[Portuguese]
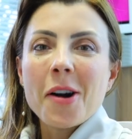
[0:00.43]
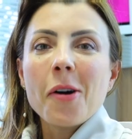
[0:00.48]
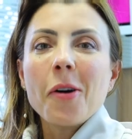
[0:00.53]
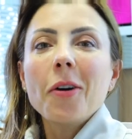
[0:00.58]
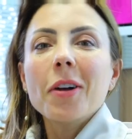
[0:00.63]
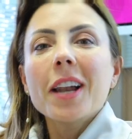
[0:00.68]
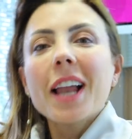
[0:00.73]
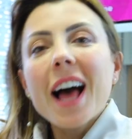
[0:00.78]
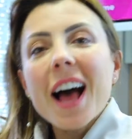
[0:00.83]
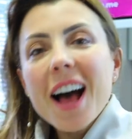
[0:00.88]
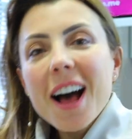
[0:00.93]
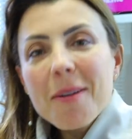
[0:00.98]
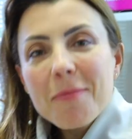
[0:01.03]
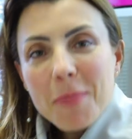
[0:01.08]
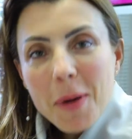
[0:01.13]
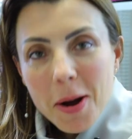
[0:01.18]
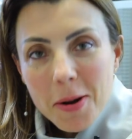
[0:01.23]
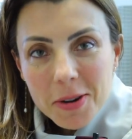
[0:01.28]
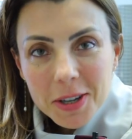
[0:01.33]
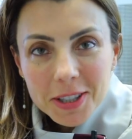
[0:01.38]
Olá,
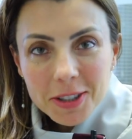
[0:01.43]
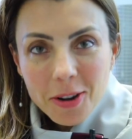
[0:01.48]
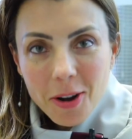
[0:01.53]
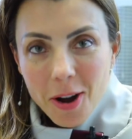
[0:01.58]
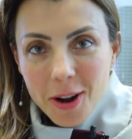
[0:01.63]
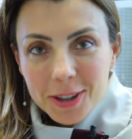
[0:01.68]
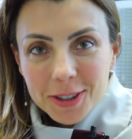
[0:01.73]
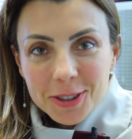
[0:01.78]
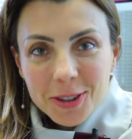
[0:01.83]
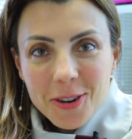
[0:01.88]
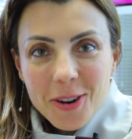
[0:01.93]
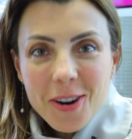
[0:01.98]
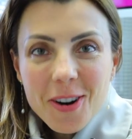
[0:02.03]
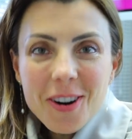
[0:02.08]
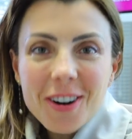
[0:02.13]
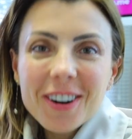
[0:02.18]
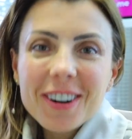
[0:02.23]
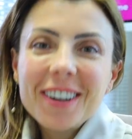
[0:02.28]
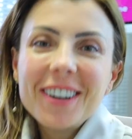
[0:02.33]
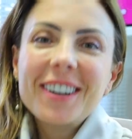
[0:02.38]
Power
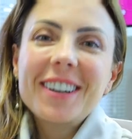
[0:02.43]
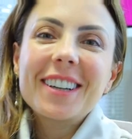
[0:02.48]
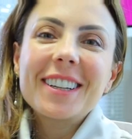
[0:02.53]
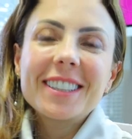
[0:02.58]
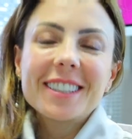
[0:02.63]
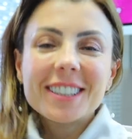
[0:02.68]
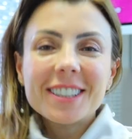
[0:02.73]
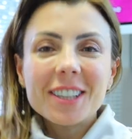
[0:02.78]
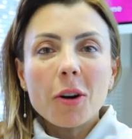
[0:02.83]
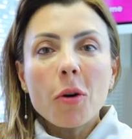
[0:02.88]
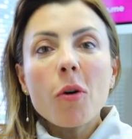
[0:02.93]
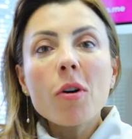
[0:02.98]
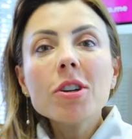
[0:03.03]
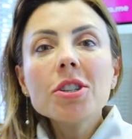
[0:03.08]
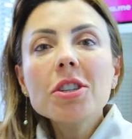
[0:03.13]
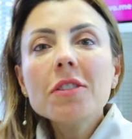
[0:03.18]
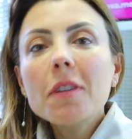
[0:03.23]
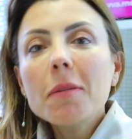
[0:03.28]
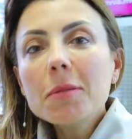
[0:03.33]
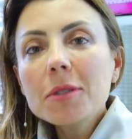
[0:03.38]
Doctors!
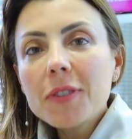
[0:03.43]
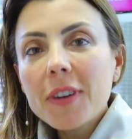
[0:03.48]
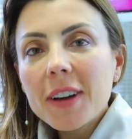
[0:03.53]
Hoje vamos